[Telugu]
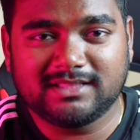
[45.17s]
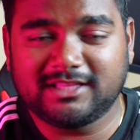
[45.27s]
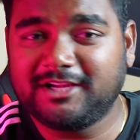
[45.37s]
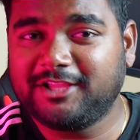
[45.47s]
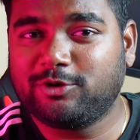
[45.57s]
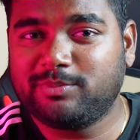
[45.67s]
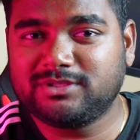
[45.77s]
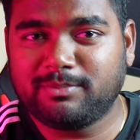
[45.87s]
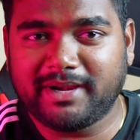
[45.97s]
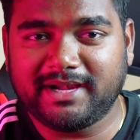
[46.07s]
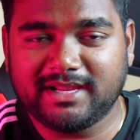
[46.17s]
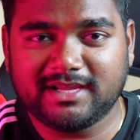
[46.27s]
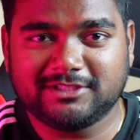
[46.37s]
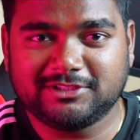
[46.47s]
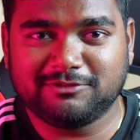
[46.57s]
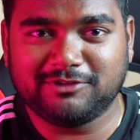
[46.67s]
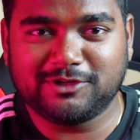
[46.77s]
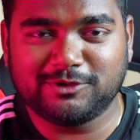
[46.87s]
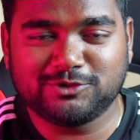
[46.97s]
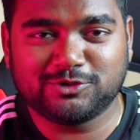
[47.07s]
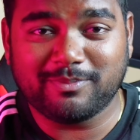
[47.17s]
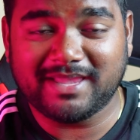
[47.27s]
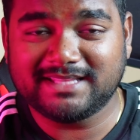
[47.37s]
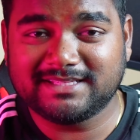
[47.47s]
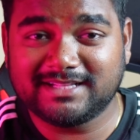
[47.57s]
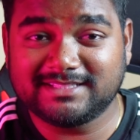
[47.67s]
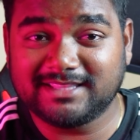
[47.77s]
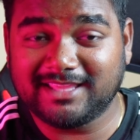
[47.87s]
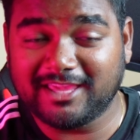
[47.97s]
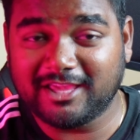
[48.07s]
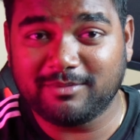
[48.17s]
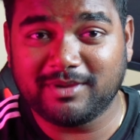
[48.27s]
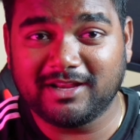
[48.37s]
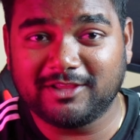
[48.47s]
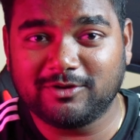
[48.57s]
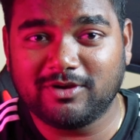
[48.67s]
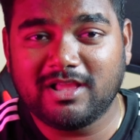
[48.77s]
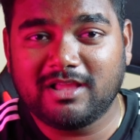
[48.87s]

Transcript: థర్టీ రూపీస్ పేటిఎం క్యాష్ అయితే విన్ అవ్వచ్చు సో మీరు చేయాల్సింది ఏమీ లేదు